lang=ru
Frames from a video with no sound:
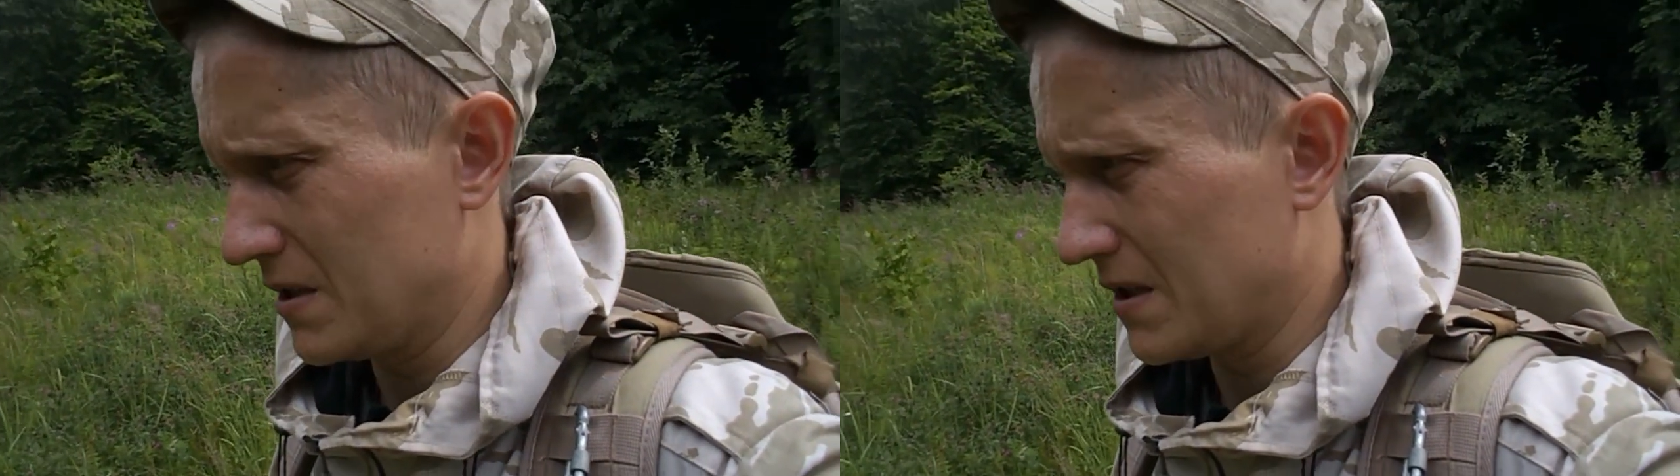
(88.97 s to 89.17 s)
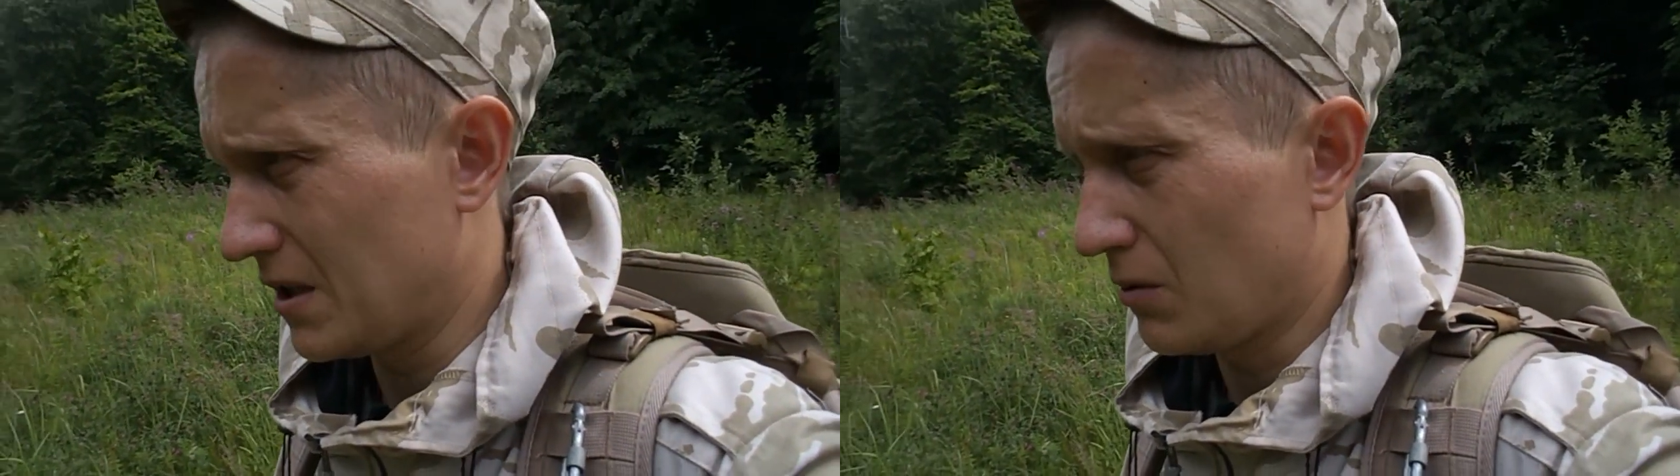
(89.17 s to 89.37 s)

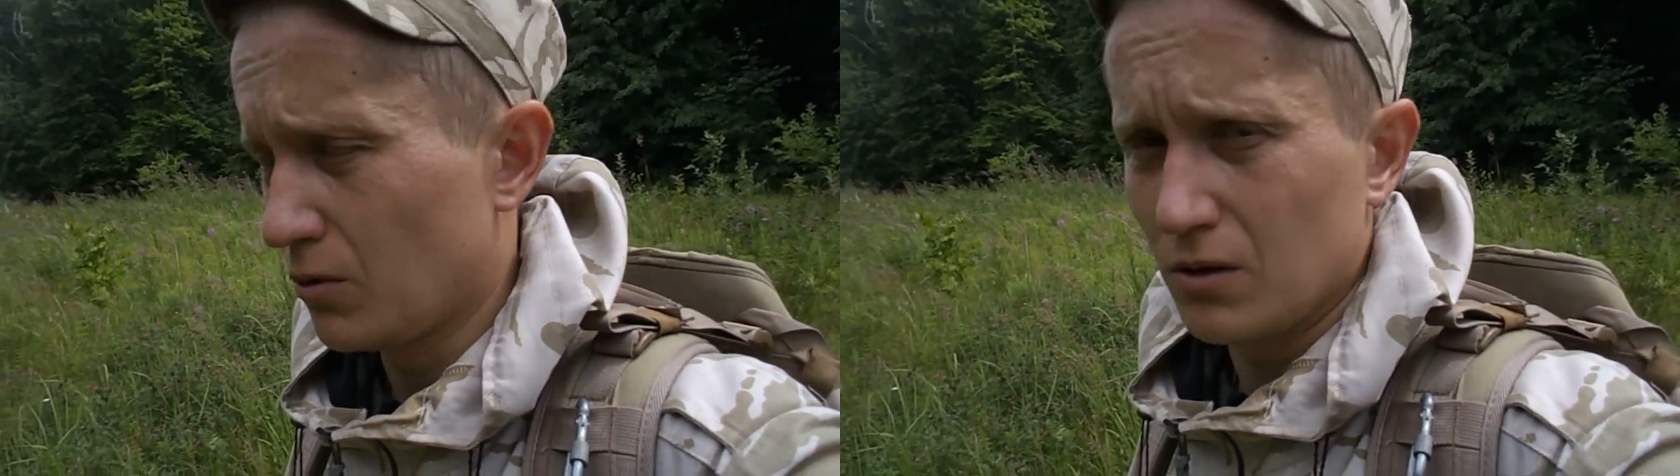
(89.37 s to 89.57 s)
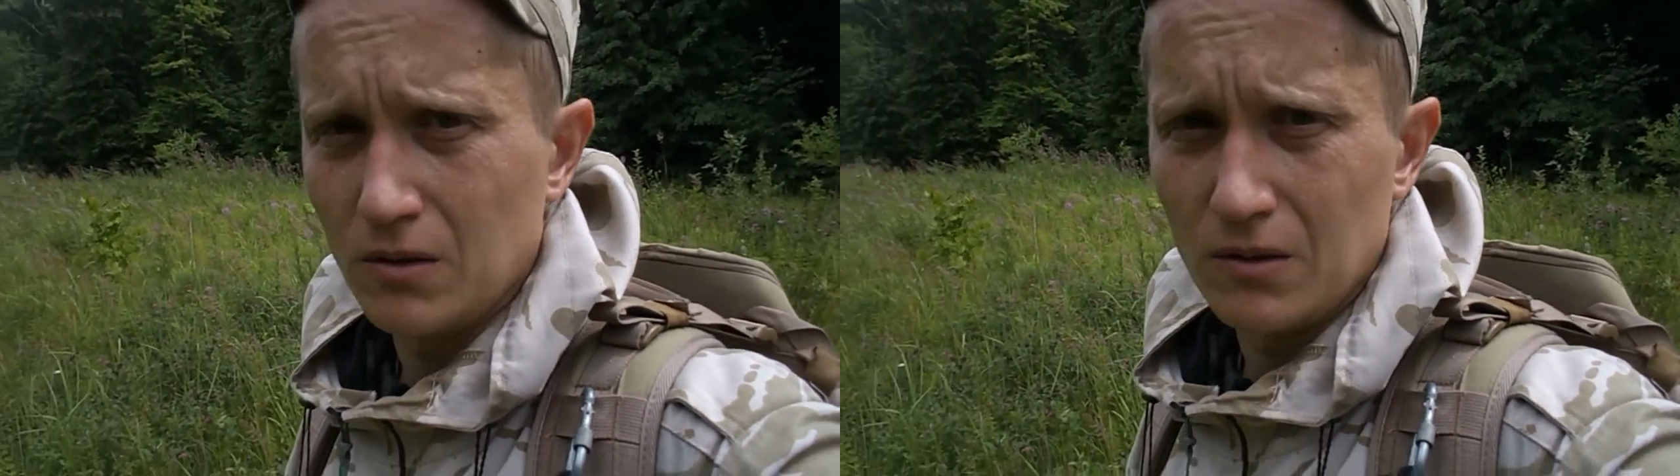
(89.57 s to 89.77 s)
за
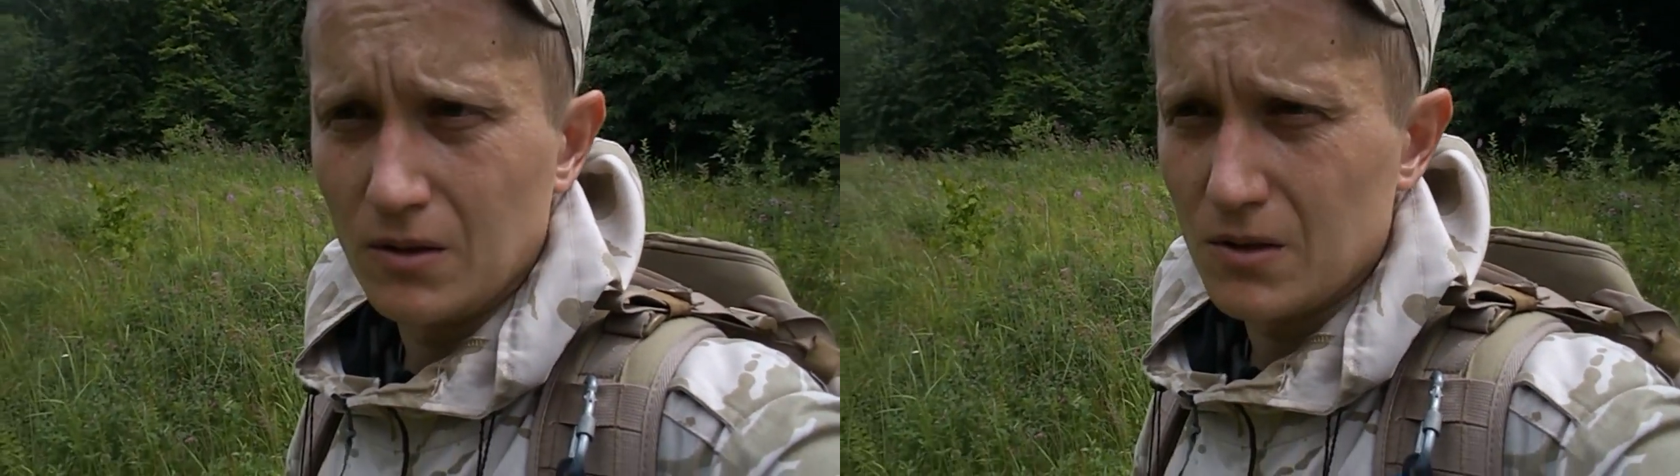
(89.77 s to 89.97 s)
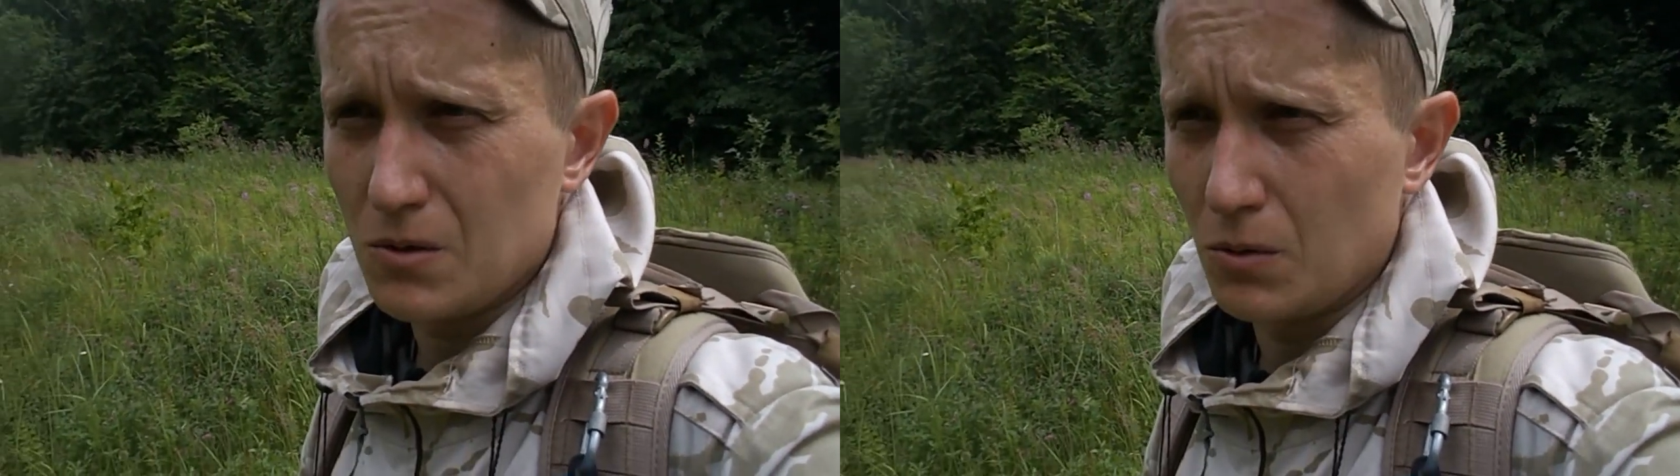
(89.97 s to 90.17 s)
травой
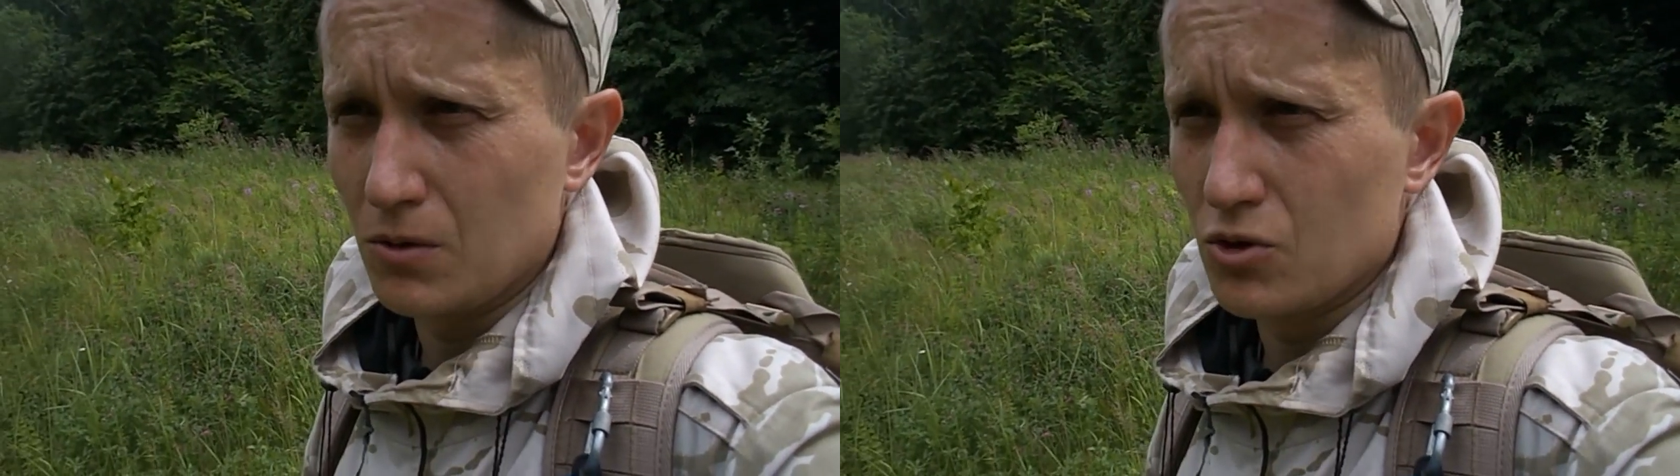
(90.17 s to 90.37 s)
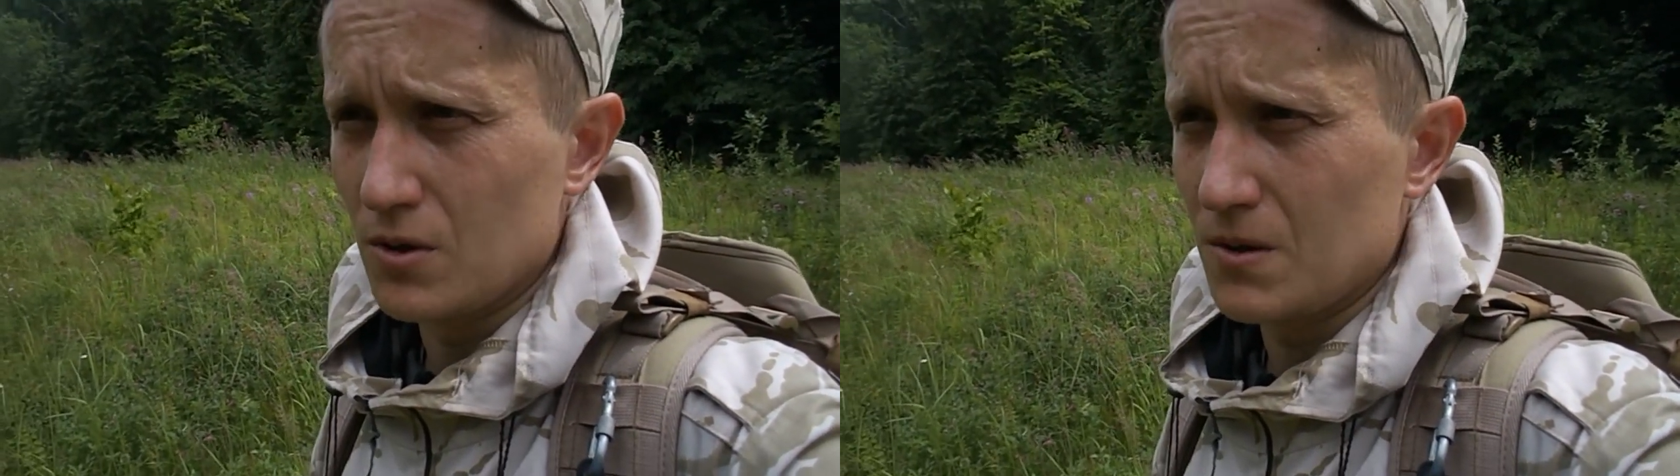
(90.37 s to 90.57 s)
не
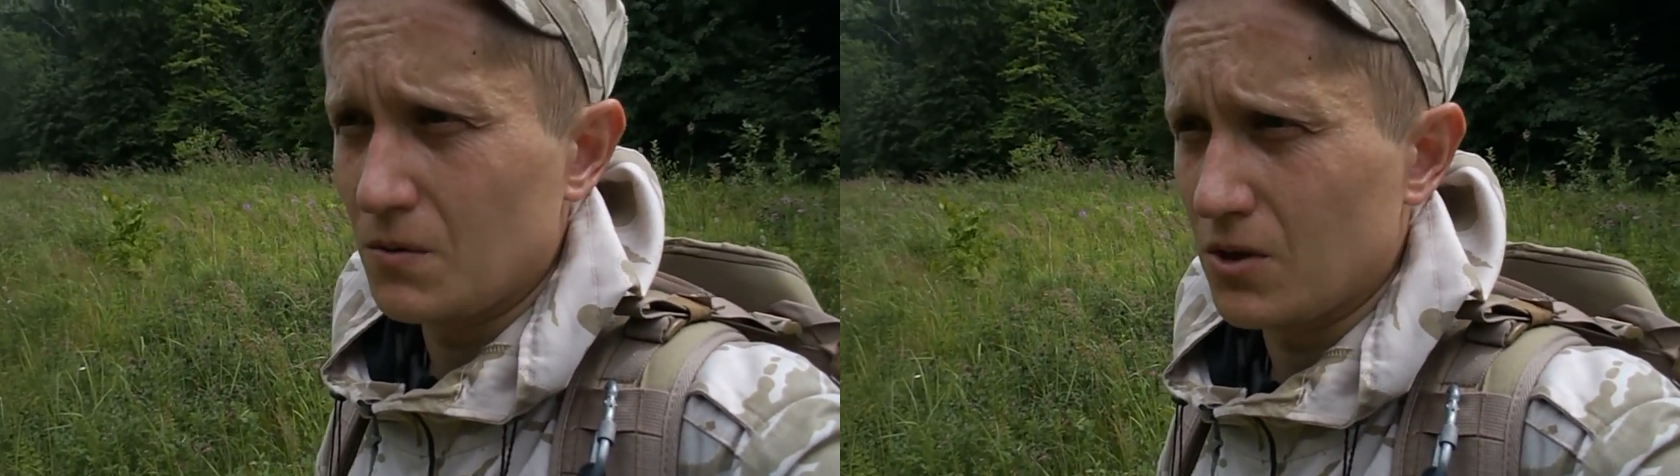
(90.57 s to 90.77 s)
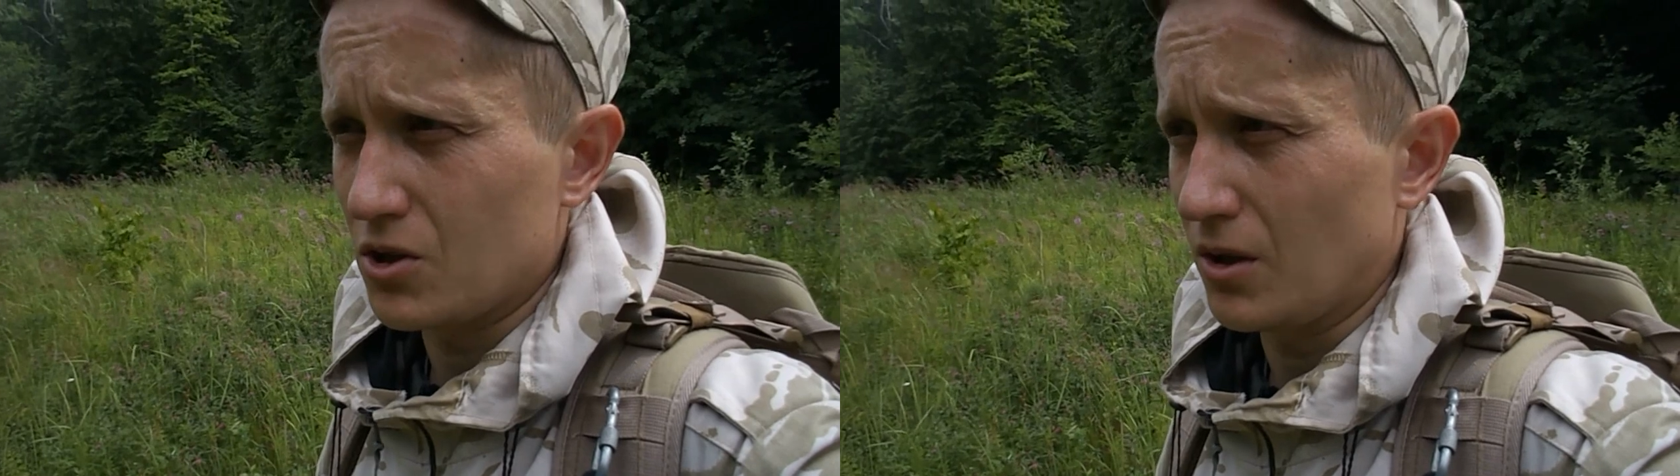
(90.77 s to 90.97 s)
стоит жизни
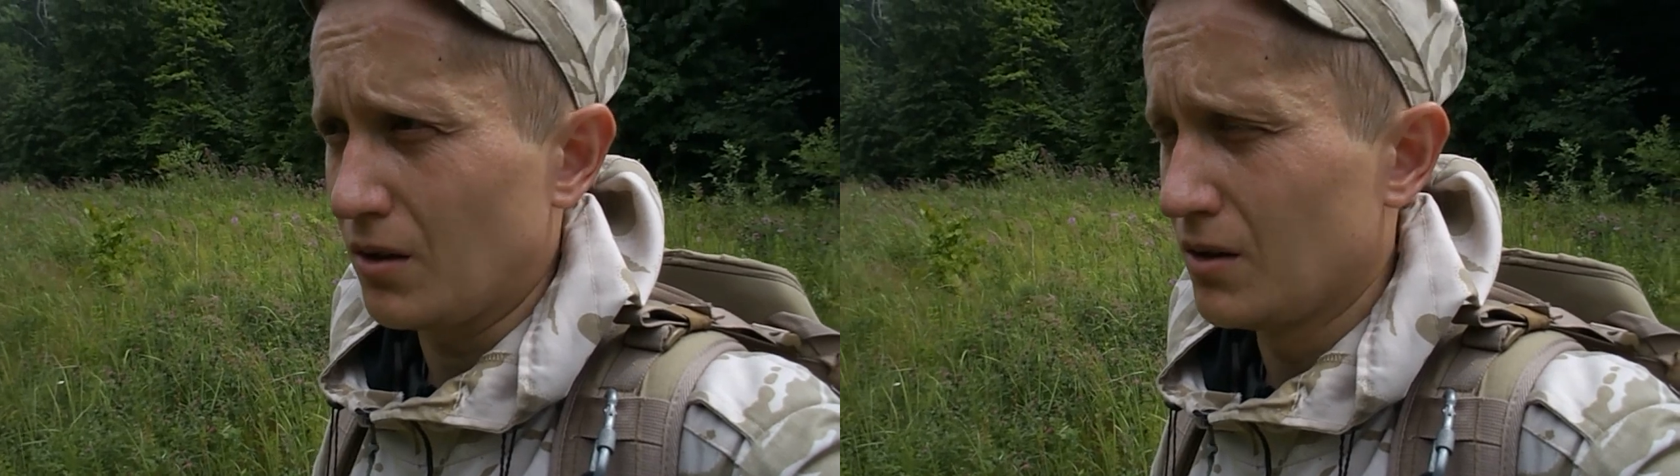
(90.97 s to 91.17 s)
вашей.